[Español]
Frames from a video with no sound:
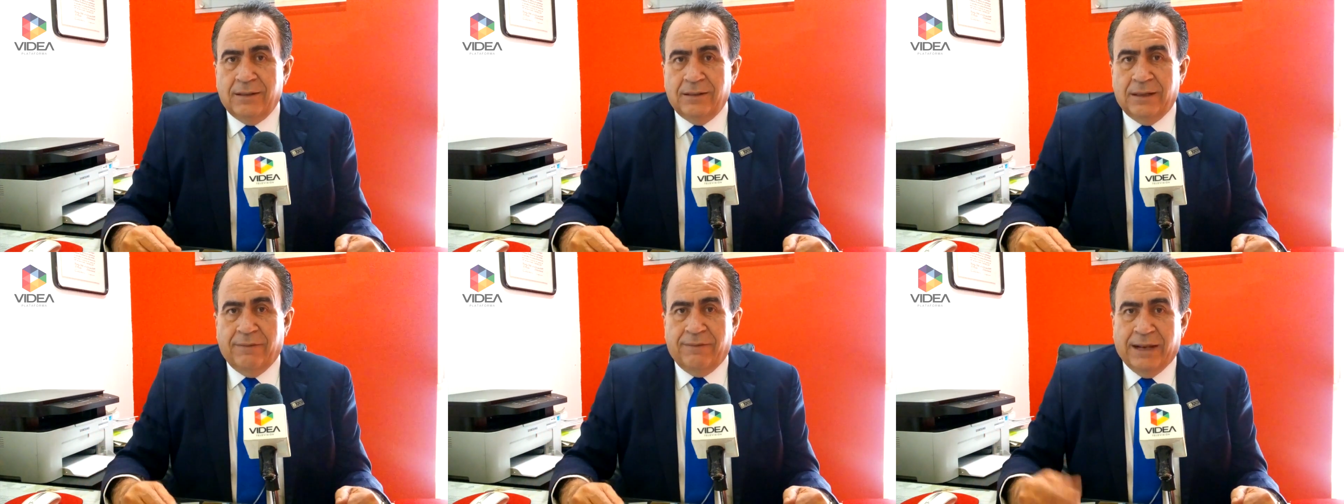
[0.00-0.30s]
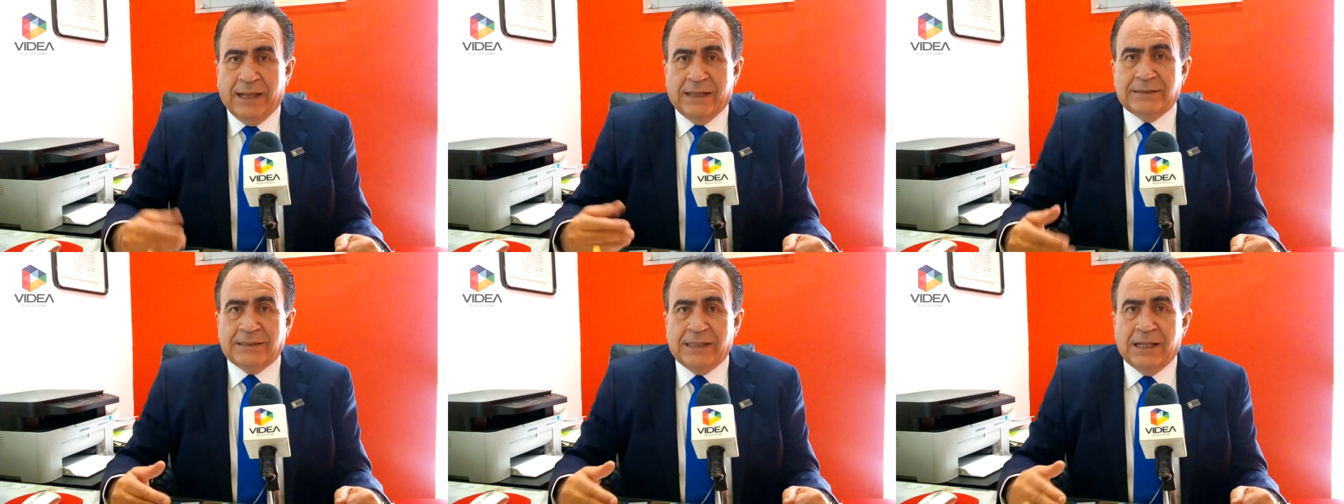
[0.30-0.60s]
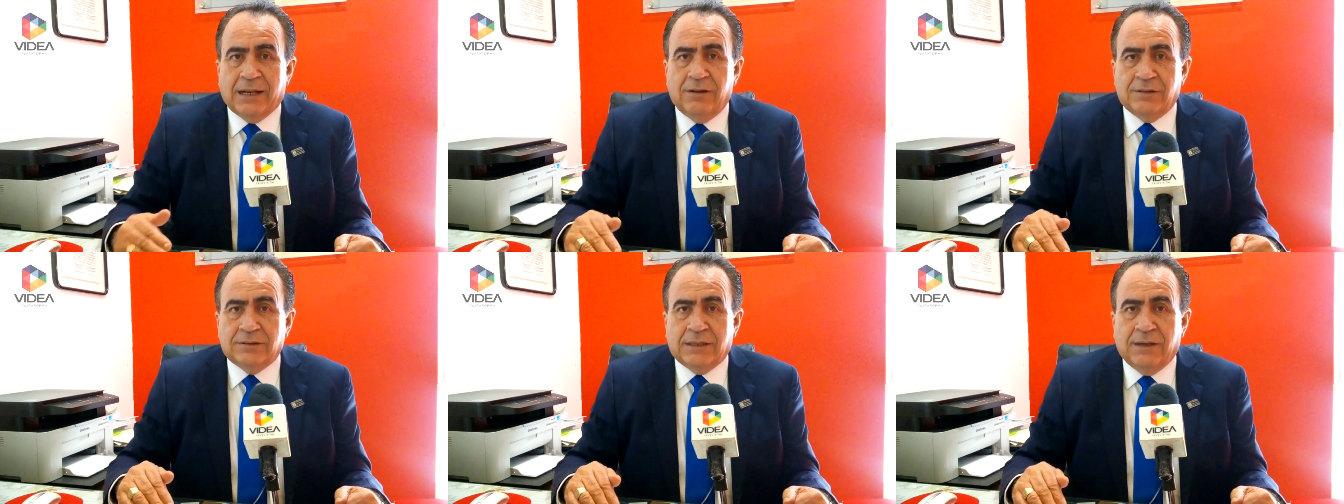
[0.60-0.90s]
deberían
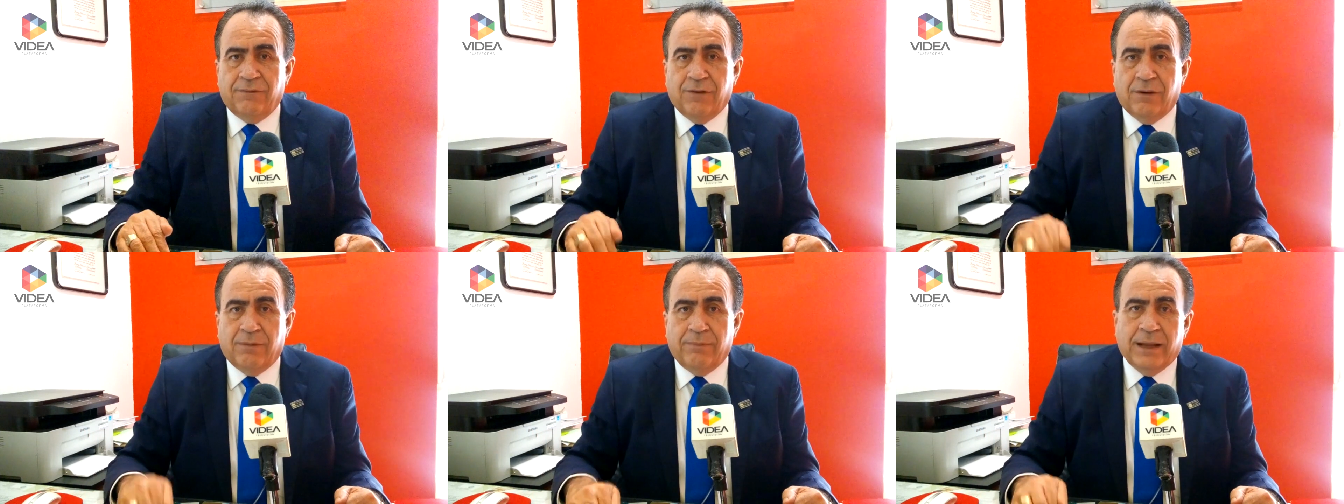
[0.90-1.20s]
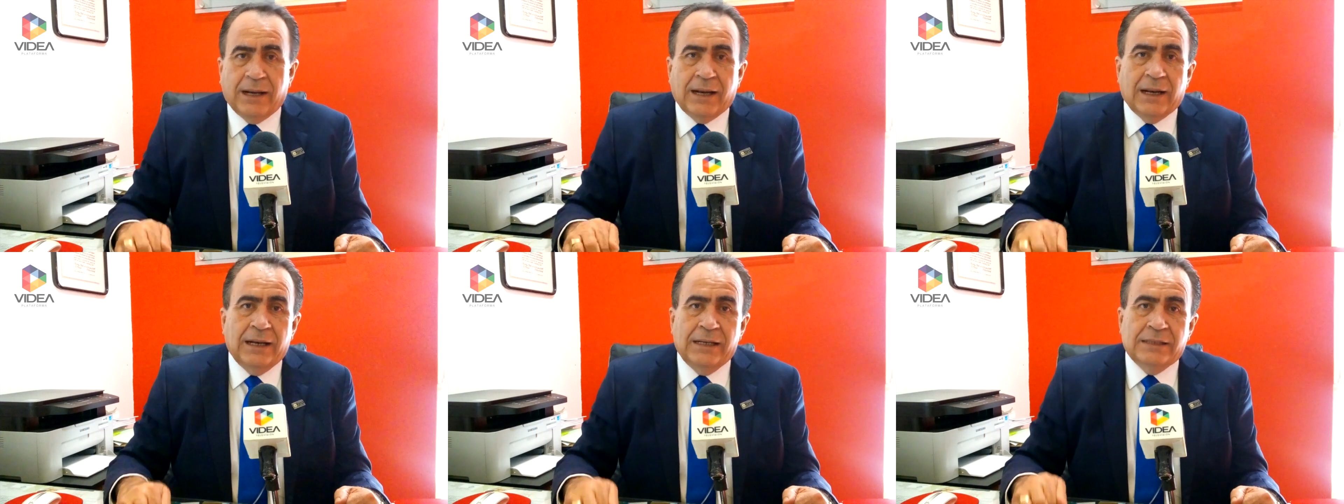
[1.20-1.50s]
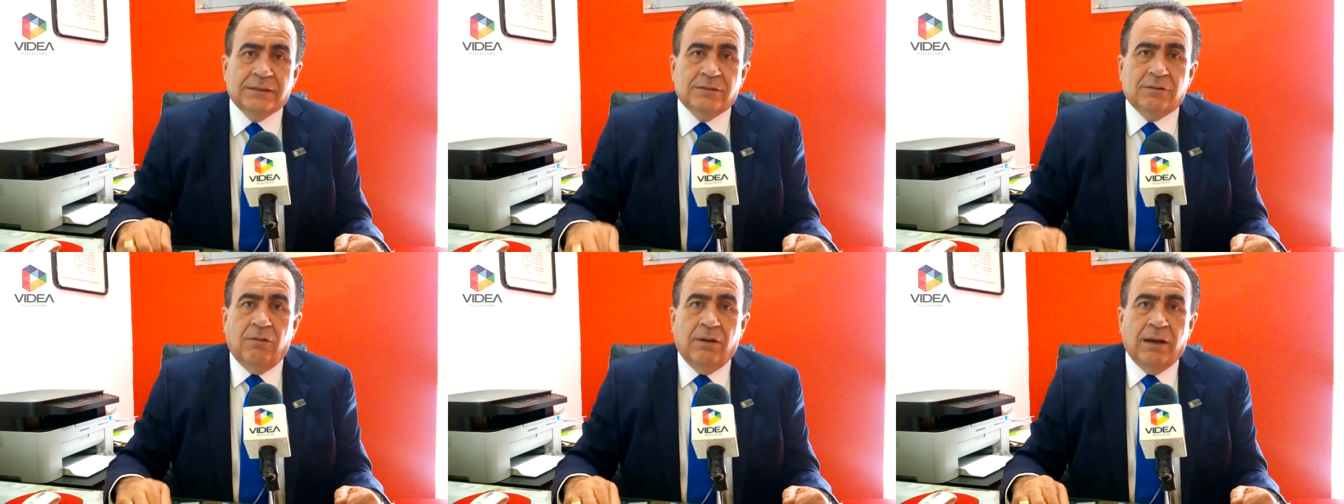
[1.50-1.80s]
ser los que formaran
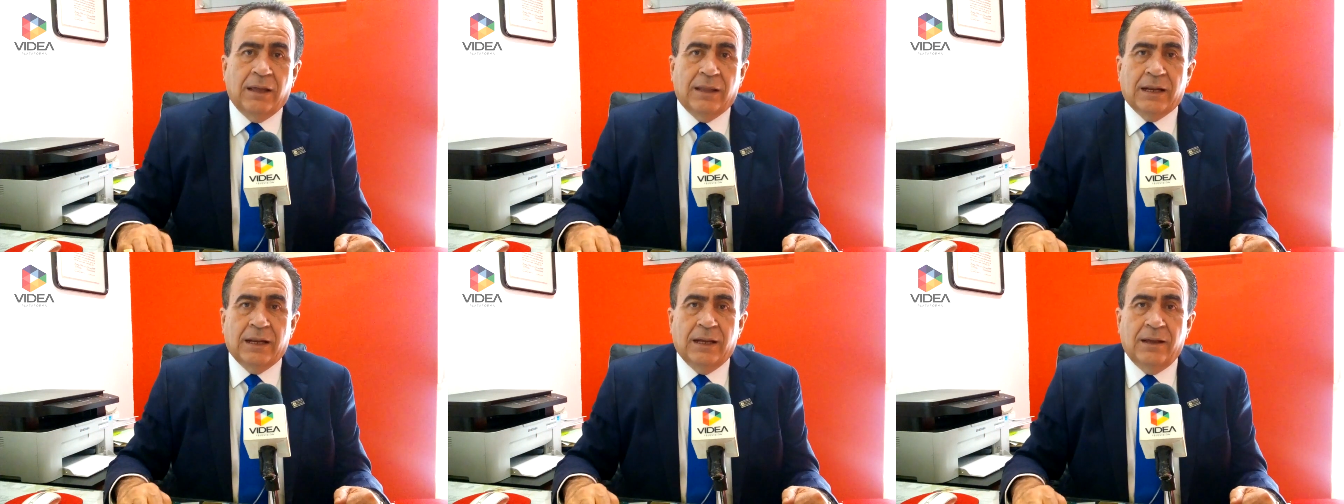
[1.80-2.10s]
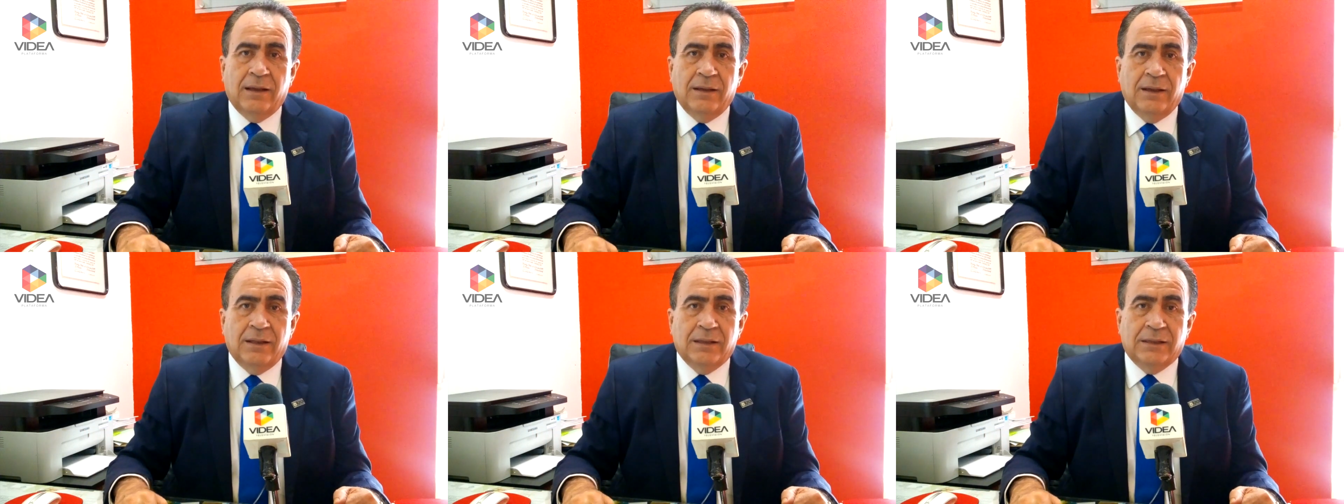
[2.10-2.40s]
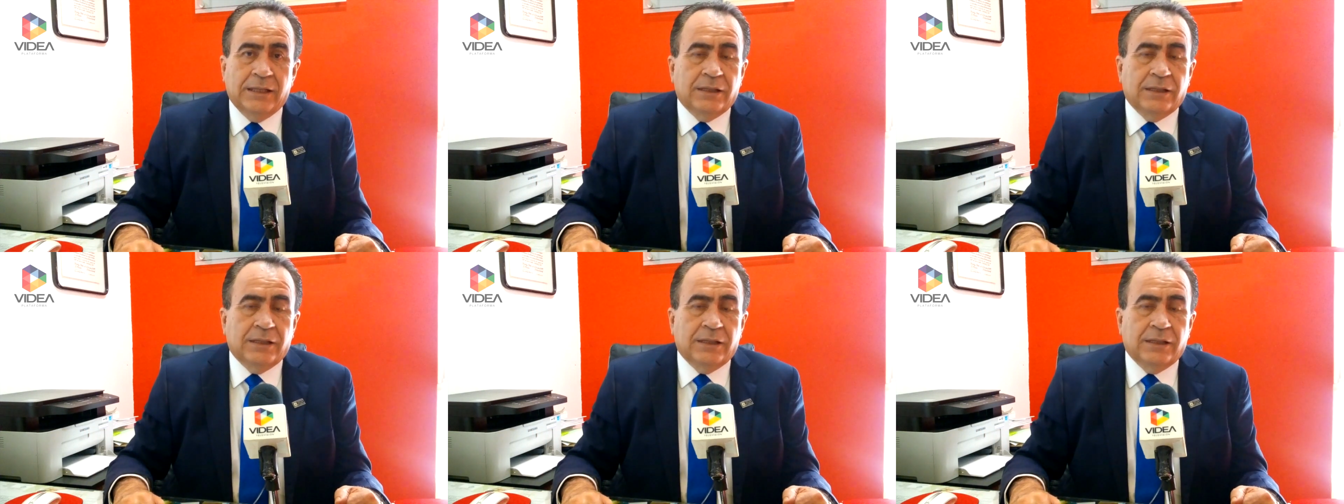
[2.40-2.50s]
la escuadra